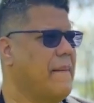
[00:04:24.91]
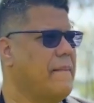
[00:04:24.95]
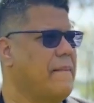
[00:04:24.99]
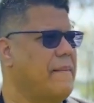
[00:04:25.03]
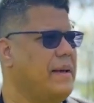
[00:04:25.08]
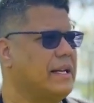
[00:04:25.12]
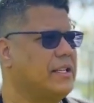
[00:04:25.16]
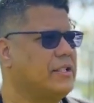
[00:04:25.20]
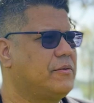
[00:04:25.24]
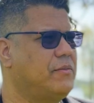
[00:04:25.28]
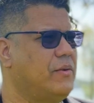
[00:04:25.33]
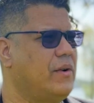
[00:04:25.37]

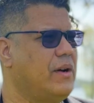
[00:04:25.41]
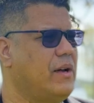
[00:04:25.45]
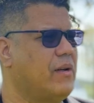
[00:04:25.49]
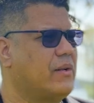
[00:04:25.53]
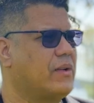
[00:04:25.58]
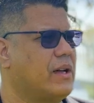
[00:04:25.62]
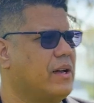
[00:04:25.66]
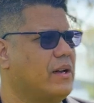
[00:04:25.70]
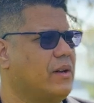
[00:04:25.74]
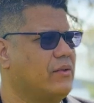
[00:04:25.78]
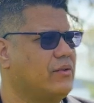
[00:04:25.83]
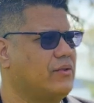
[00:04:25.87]
Mesmo eu
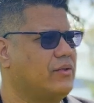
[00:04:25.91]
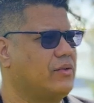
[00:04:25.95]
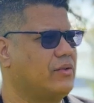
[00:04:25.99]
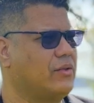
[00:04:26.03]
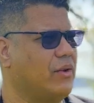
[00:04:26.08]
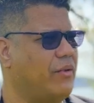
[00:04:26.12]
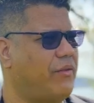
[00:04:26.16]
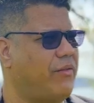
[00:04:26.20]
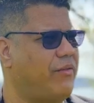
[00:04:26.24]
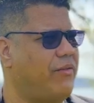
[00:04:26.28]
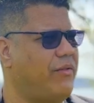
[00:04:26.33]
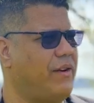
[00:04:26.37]
que não
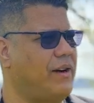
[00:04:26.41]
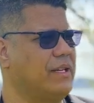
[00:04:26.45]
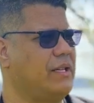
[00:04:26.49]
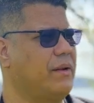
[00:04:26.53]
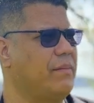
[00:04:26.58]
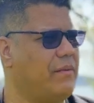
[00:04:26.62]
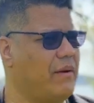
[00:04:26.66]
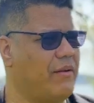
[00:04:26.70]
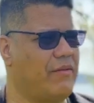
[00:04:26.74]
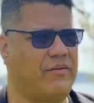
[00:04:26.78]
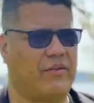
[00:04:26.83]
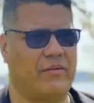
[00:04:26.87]
sou fã
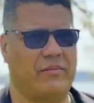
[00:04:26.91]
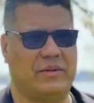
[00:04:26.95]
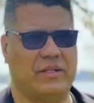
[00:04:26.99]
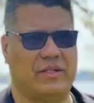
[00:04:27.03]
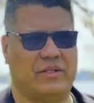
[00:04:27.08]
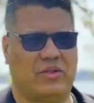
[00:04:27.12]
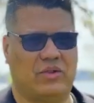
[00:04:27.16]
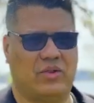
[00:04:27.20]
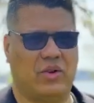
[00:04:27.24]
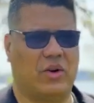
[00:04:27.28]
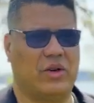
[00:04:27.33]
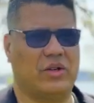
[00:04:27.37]
de
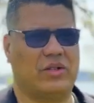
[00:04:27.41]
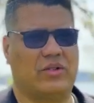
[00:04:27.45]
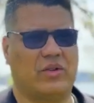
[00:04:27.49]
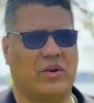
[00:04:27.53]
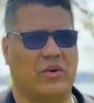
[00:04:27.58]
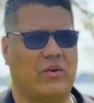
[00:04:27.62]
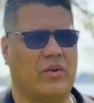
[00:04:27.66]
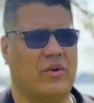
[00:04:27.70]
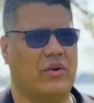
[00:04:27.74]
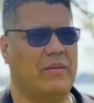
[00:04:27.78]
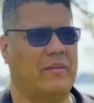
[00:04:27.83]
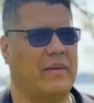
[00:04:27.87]
perfumes doce
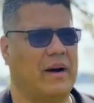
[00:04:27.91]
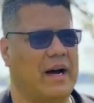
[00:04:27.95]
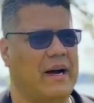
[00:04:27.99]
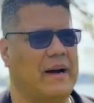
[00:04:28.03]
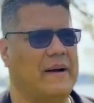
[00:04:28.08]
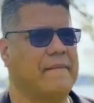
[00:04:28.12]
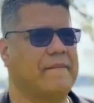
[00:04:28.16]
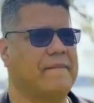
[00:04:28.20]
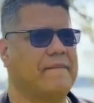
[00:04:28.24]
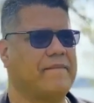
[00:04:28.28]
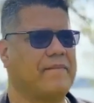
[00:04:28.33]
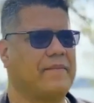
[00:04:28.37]
ou
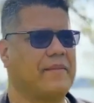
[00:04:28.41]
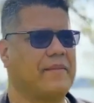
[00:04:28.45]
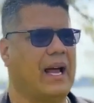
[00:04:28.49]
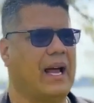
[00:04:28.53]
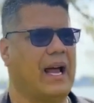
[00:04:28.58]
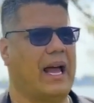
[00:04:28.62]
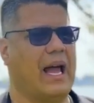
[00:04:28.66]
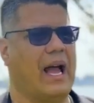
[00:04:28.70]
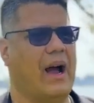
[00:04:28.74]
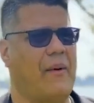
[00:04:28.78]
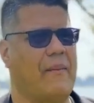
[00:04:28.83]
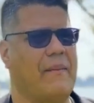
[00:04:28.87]
gourmand,
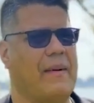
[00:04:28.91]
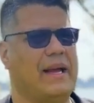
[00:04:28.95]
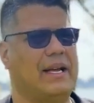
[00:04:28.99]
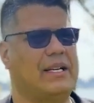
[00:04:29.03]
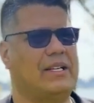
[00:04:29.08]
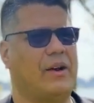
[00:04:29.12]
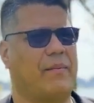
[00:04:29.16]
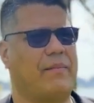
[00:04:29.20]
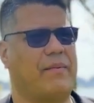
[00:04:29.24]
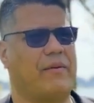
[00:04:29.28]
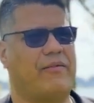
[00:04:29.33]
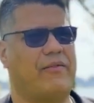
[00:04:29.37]

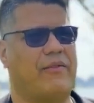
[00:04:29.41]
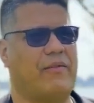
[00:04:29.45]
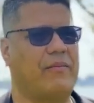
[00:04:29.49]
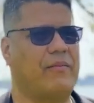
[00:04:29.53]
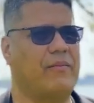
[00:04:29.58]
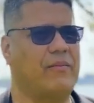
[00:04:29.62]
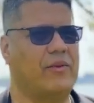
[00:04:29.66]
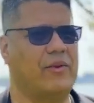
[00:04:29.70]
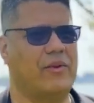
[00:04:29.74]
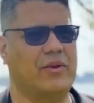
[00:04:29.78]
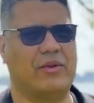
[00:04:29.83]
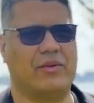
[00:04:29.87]
realmente é um perfume
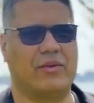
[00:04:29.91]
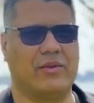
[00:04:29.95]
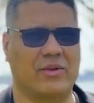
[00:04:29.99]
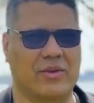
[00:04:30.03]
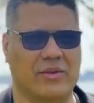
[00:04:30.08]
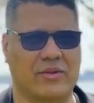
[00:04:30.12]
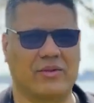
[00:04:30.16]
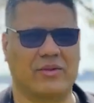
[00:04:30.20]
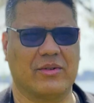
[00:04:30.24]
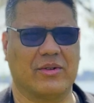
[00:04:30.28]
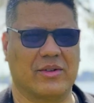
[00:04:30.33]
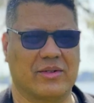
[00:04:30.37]
muito
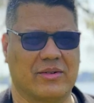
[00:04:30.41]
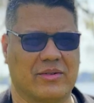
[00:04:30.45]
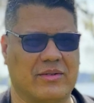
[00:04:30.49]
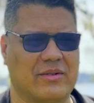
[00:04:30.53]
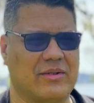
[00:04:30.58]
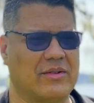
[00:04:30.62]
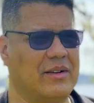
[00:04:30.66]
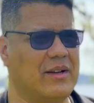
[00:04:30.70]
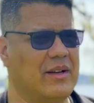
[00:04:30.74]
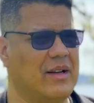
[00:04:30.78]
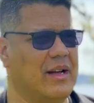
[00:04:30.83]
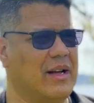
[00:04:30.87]

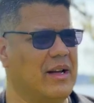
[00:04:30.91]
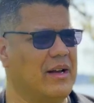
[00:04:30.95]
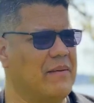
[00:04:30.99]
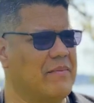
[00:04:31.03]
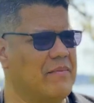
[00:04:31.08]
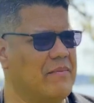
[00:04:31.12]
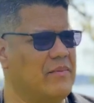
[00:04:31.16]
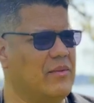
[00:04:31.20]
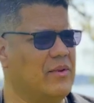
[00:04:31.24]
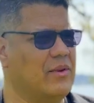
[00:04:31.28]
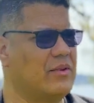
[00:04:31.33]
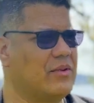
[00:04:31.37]
gostoso.
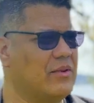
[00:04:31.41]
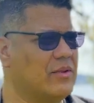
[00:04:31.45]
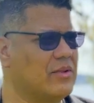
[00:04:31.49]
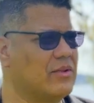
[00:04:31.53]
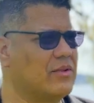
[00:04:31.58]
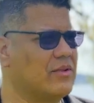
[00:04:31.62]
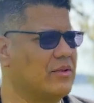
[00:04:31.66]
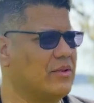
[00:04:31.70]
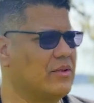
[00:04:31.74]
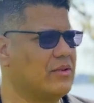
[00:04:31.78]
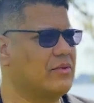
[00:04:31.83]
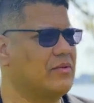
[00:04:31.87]
Muito
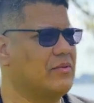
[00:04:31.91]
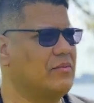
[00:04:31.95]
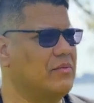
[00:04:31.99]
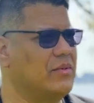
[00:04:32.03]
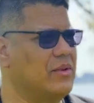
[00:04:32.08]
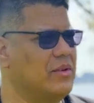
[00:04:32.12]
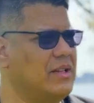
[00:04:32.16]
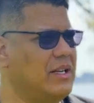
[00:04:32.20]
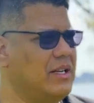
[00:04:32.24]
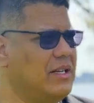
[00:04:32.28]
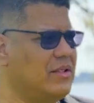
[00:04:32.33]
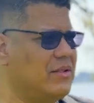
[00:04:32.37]
gostoso,
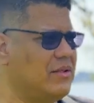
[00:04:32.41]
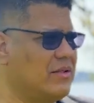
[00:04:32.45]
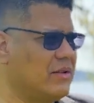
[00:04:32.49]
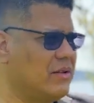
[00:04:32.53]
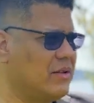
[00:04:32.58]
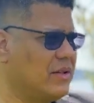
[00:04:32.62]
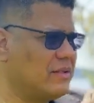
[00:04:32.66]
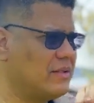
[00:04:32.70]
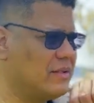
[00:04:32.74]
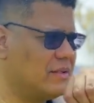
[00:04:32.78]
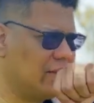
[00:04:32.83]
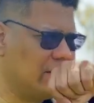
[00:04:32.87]
muito
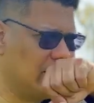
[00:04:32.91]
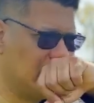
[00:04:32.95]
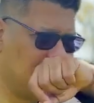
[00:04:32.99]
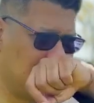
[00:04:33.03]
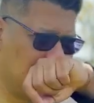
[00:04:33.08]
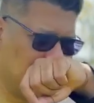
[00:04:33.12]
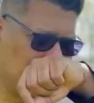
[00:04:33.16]
delicioso.